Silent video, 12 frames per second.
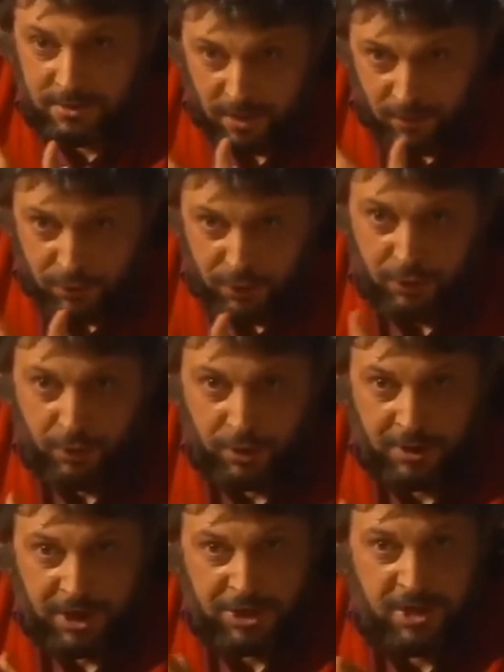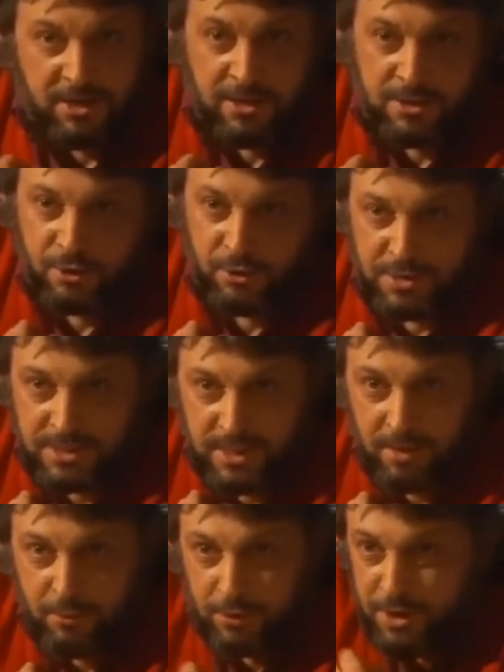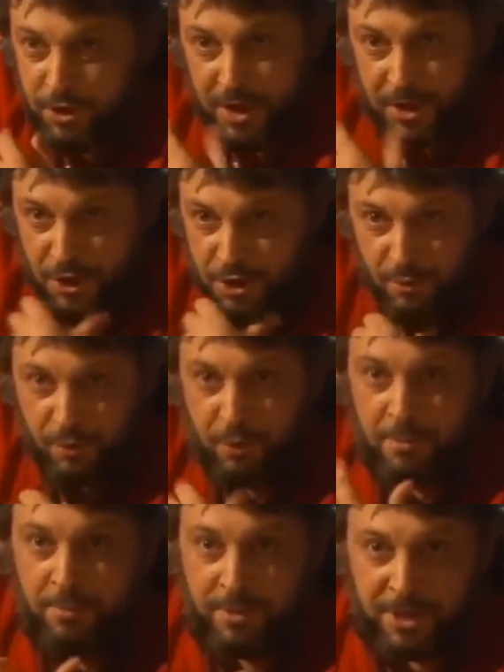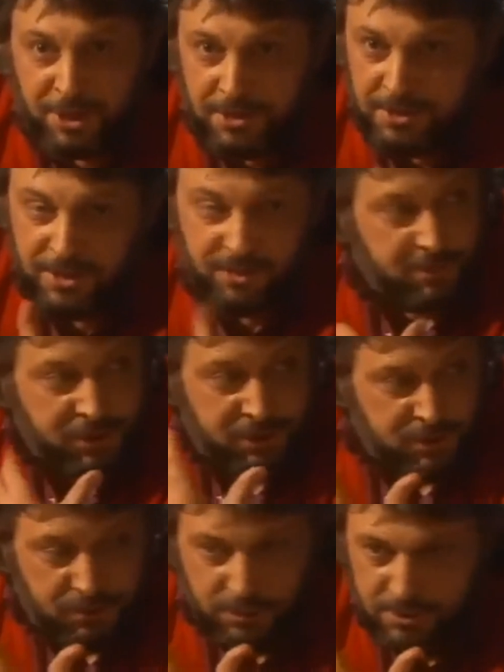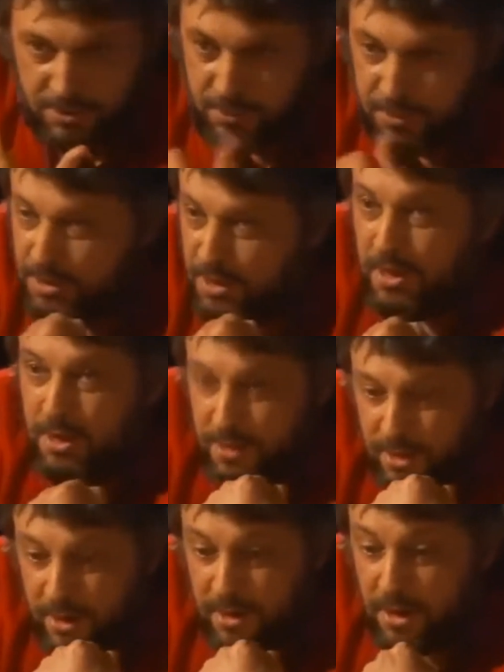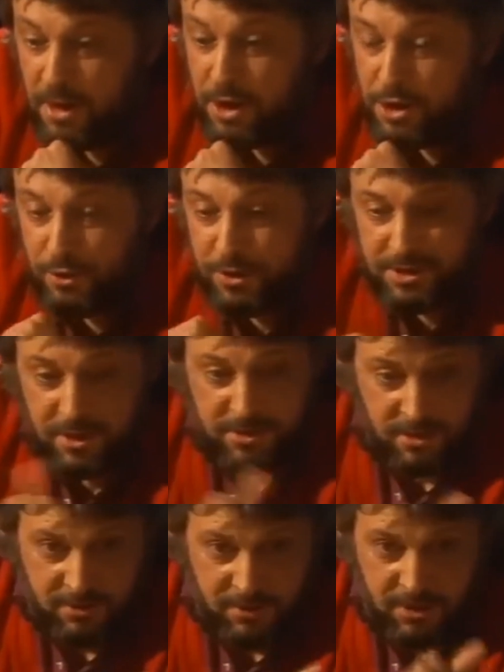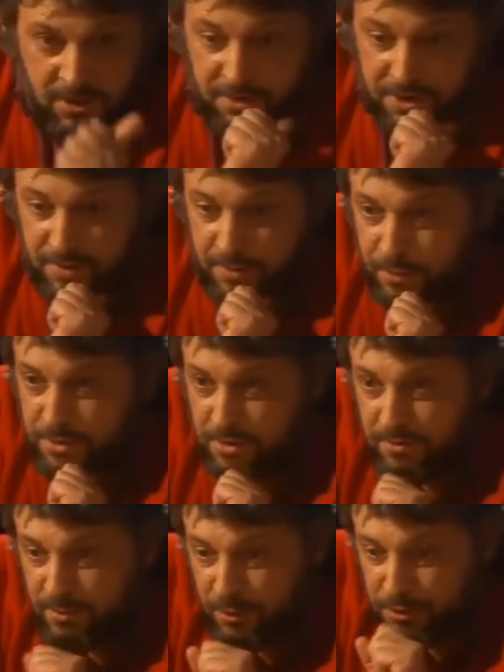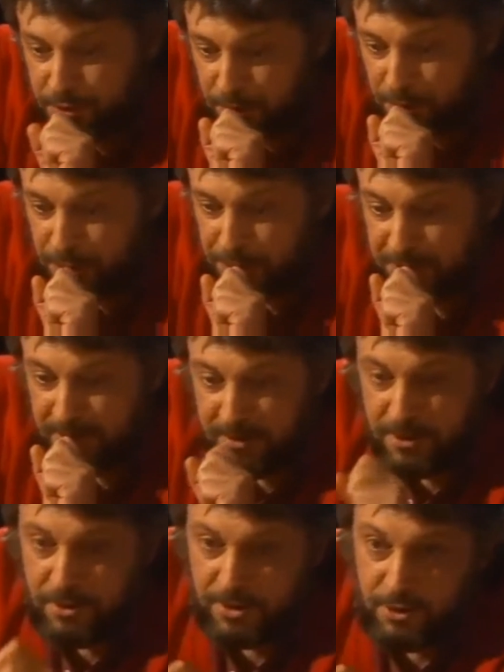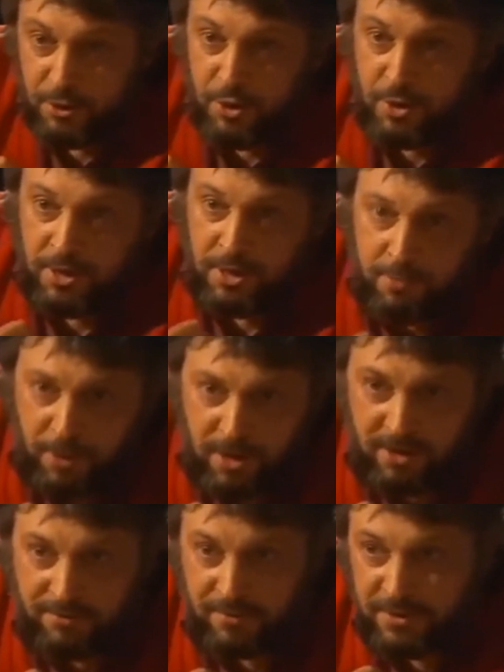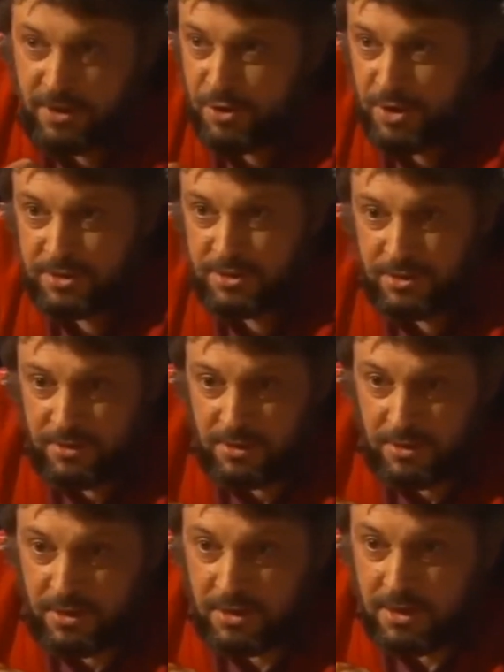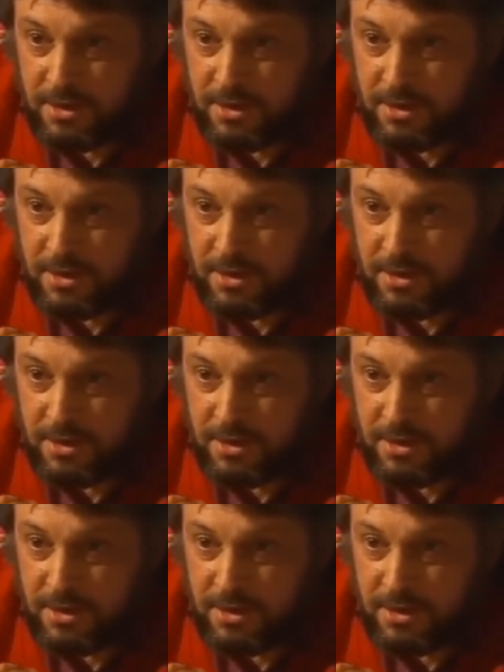аудиторию так же, как настроен сам, то значит я ничего кроме положительного не несу с собой. Так, что касается ответа на ваш вопрос, это вопрос сложный. И Родион Щедрин прав. Я сейчас действительно